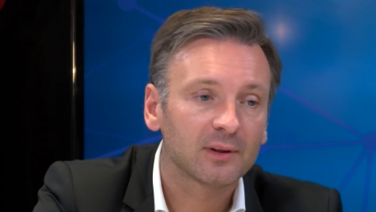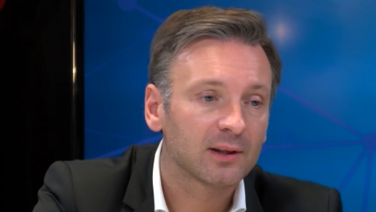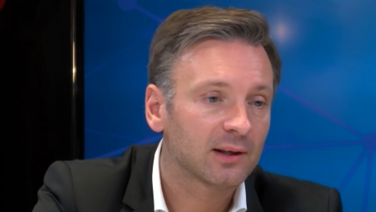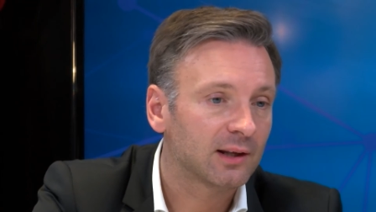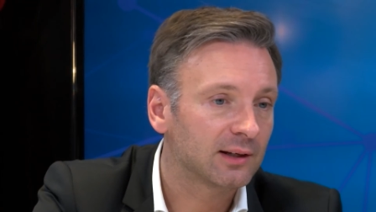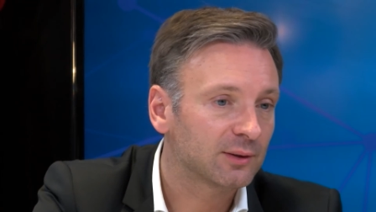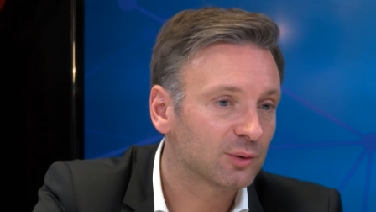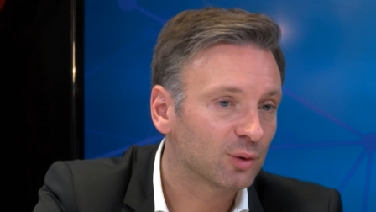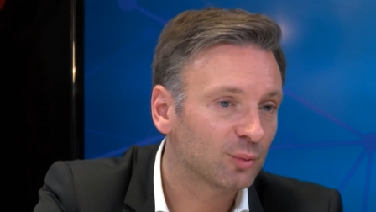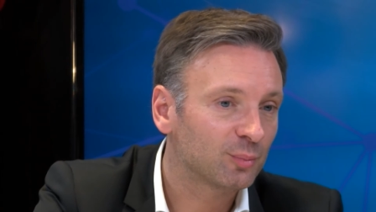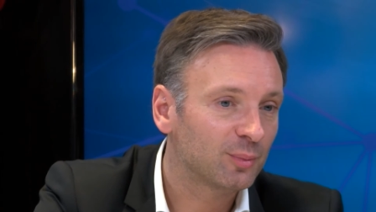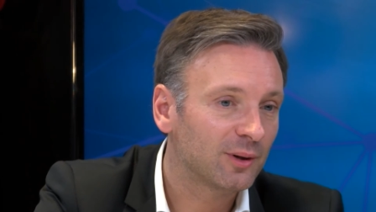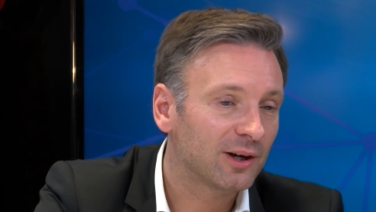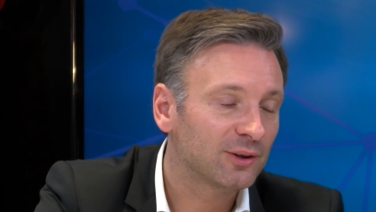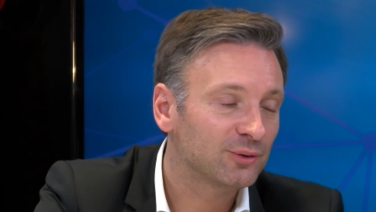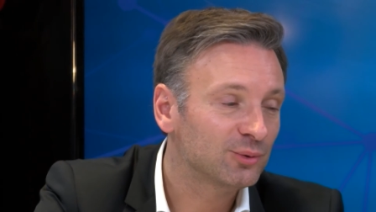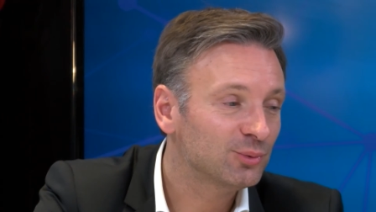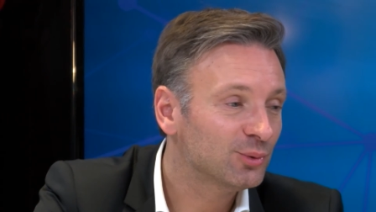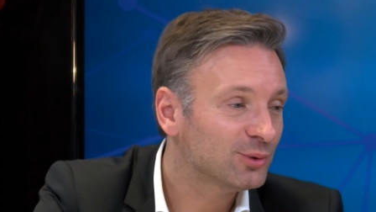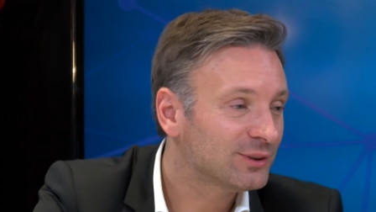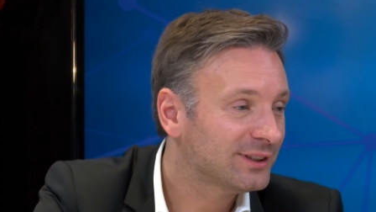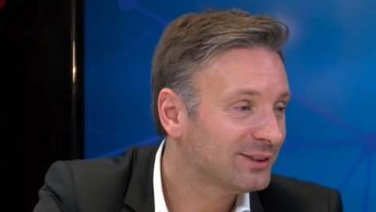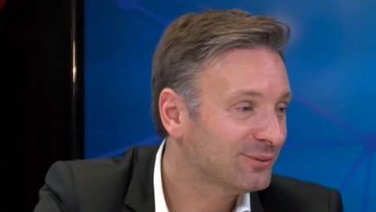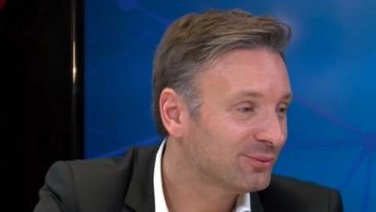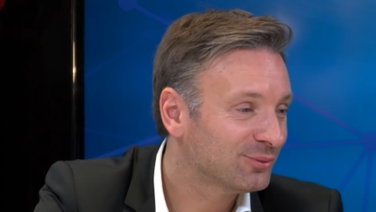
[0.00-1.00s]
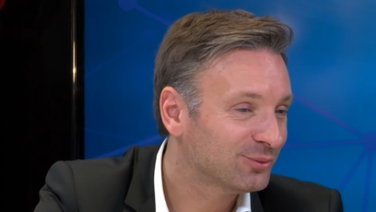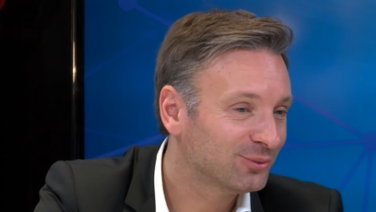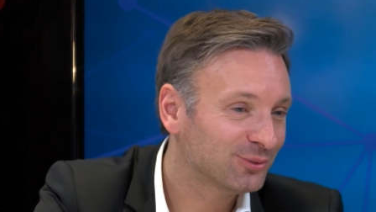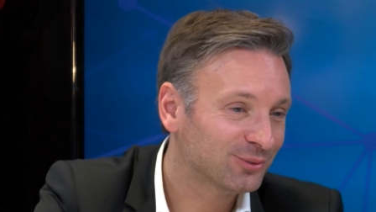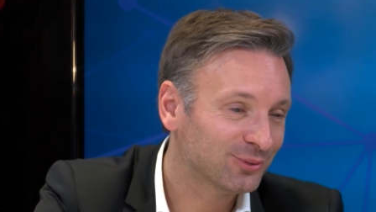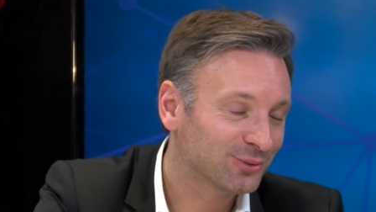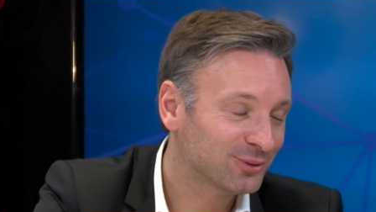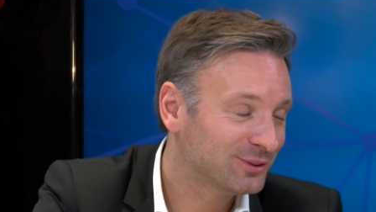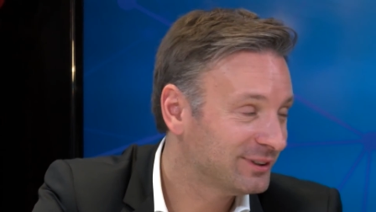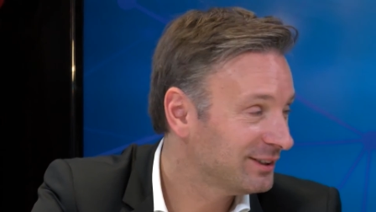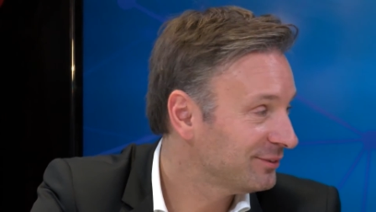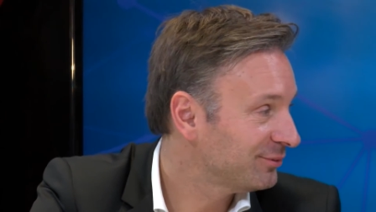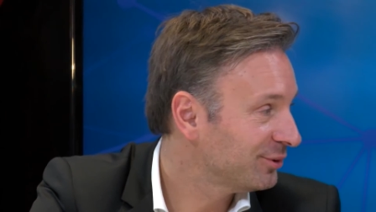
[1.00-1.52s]
quelque part, nous aussi,
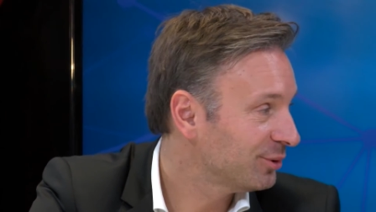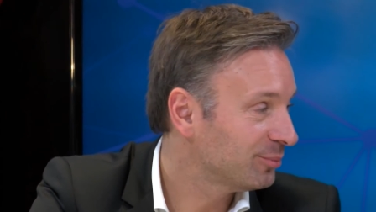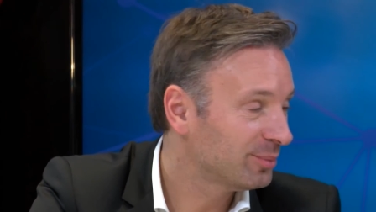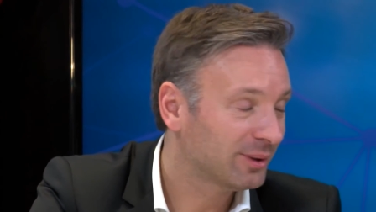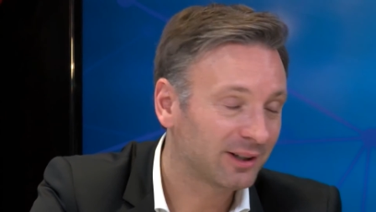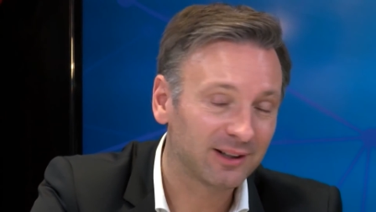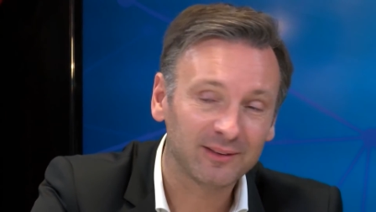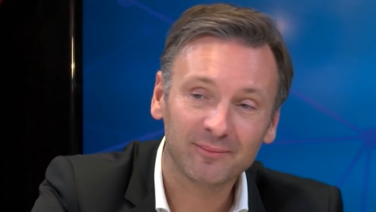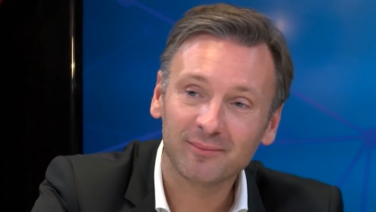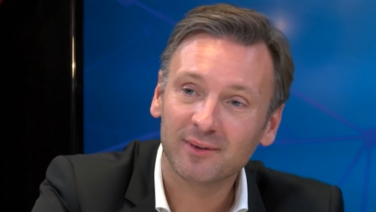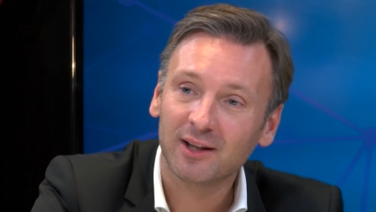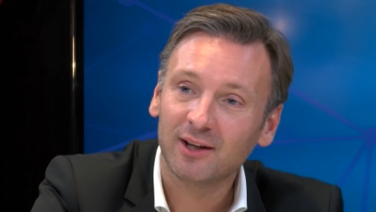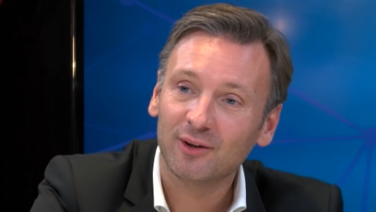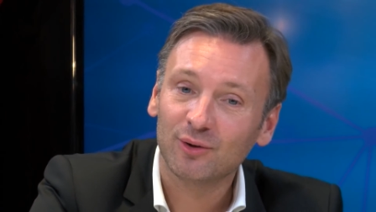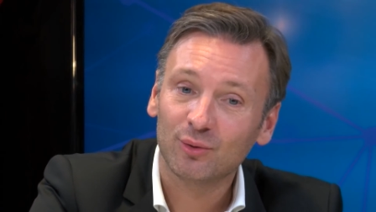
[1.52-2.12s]
on, se développera.